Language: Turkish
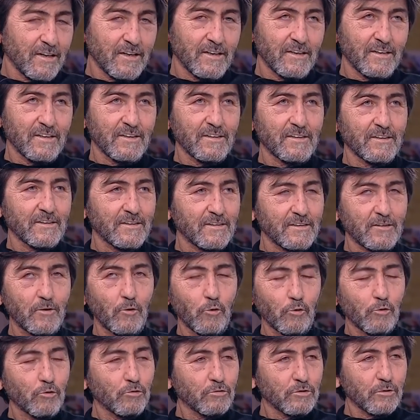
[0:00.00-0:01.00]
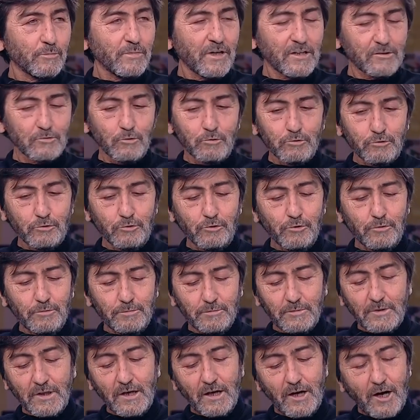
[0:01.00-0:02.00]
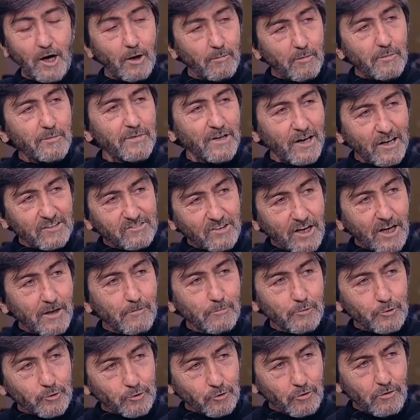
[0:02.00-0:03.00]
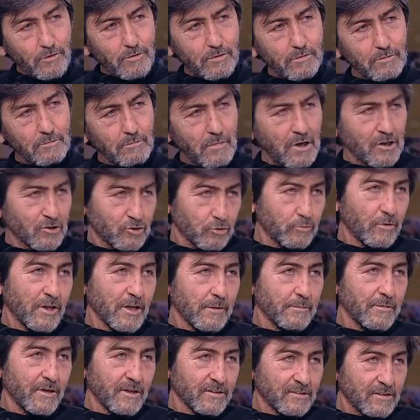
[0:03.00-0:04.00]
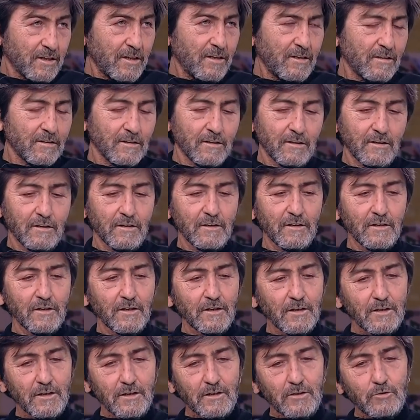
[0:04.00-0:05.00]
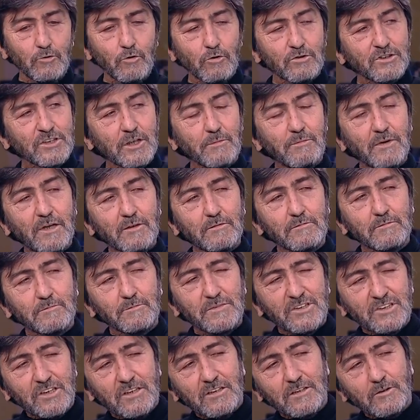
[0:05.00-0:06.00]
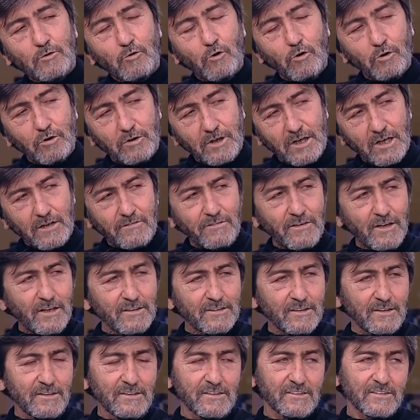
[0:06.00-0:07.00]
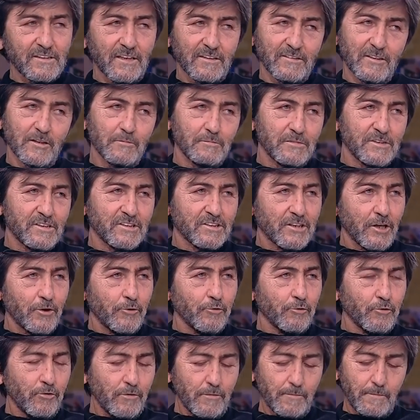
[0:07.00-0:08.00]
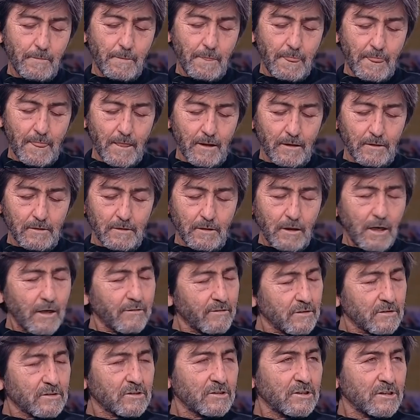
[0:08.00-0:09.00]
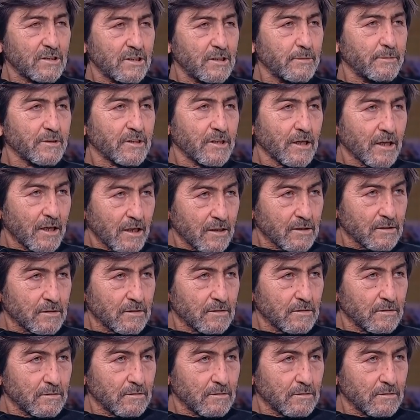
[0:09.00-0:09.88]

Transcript: E, o konuda biraz özür özürlüyüm. Ama bir hataymış o. Masumane bir hata. Yoksa ben bir şeyden korkarak falan değil insanlar bizi tanıyor. Evet kirli bir karar.